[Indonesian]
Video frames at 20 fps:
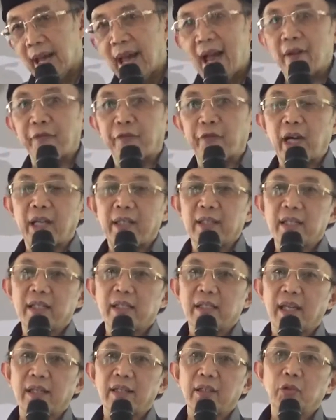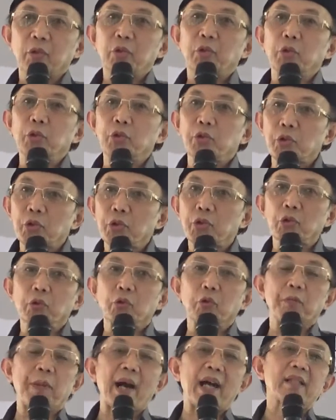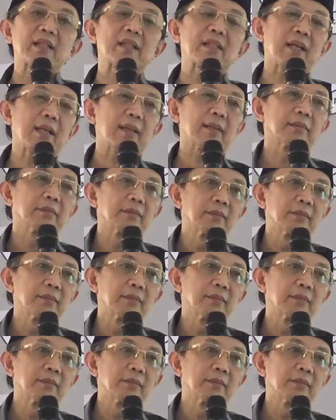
Afghanistan itu tujuh suku bangsa